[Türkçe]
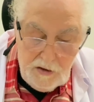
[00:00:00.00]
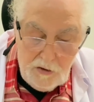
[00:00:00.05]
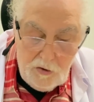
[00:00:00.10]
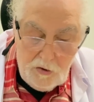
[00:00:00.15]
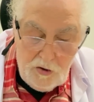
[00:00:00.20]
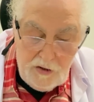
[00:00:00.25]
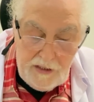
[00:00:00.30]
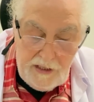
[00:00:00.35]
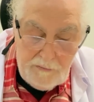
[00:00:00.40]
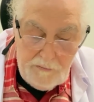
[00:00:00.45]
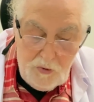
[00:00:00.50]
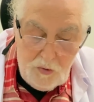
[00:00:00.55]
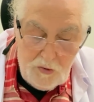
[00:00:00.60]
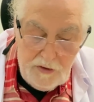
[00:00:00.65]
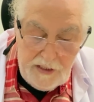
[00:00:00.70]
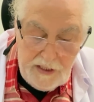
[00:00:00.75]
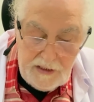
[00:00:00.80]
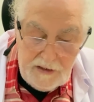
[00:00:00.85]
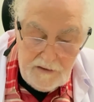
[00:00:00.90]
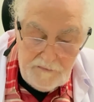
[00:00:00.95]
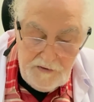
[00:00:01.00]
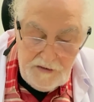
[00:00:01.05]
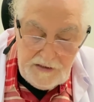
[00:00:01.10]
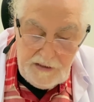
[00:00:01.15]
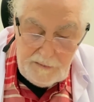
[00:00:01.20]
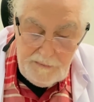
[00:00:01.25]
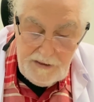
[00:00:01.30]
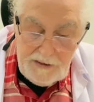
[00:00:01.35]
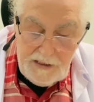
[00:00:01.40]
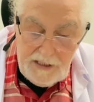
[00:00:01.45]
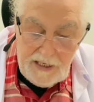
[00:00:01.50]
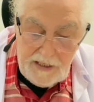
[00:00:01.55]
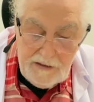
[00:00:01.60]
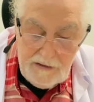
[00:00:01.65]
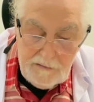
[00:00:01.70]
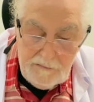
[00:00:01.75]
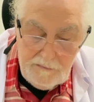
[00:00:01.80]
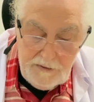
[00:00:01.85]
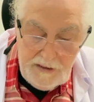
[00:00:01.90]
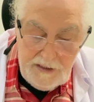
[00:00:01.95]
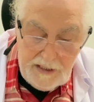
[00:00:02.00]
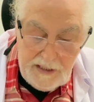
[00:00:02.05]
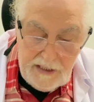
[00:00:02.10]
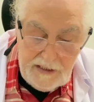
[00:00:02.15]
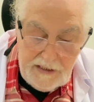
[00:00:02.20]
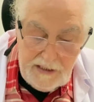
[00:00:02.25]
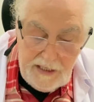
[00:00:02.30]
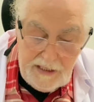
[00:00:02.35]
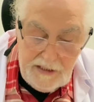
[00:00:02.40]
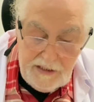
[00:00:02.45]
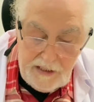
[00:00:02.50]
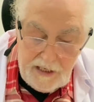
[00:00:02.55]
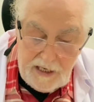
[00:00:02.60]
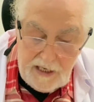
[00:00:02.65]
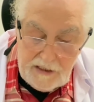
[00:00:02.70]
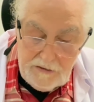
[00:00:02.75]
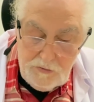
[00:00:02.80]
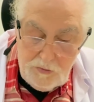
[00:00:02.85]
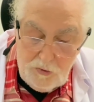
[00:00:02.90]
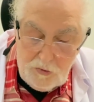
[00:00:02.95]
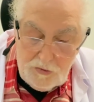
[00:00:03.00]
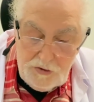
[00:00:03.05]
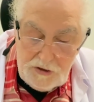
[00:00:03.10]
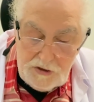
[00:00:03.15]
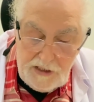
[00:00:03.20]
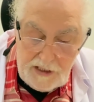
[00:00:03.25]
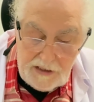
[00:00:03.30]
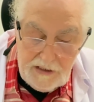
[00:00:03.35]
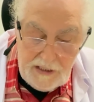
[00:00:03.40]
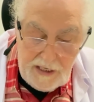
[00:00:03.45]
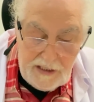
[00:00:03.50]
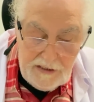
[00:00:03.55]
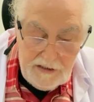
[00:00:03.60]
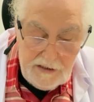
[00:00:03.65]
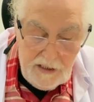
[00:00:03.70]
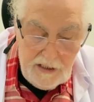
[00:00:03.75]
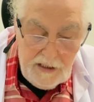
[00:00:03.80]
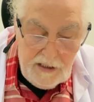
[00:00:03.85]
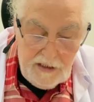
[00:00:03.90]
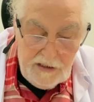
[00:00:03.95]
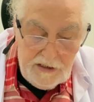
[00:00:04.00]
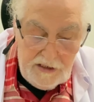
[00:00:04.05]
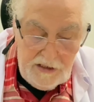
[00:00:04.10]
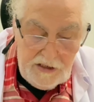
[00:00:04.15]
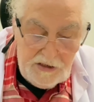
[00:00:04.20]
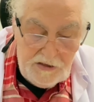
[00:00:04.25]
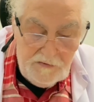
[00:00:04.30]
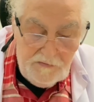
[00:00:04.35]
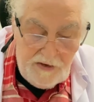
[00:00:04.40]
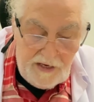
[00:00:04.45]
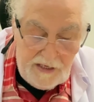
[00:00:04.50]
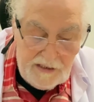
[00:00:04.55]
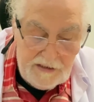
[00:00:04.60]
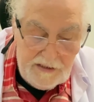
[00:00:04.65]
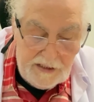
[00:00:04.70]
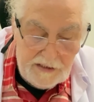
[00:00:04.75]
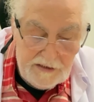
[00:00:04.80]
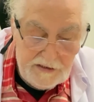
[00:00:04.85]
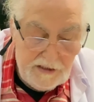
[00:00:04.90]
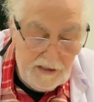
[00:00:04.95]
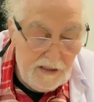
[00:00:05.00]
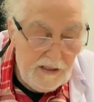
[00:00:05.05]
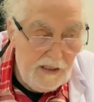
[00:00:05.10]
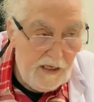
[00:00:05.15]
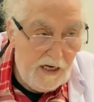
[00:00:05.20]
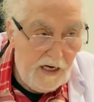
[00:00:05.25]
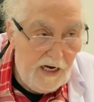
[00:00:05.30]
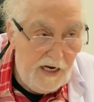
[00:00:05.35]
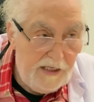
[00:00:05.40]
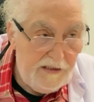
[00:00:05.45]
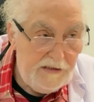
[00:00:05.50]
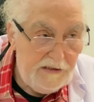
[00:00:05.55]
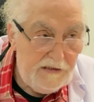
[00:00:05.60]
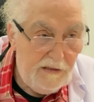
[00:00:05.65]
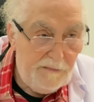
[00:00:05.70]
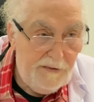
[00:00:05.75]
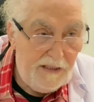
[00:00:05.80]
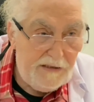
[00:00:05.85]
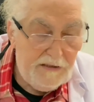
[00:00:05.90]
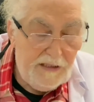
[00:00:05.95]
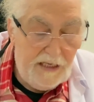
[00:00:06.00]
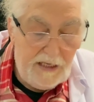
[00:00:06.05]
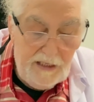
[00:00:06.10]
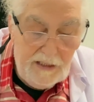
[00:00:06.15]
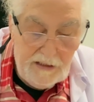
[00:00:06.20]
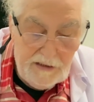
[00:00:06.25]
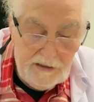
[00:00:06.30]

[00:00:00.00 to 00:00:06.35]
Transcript: Önemli olarak vitaminler, mineraller, antioksidanlar ihtiva eder. Aynı zamanda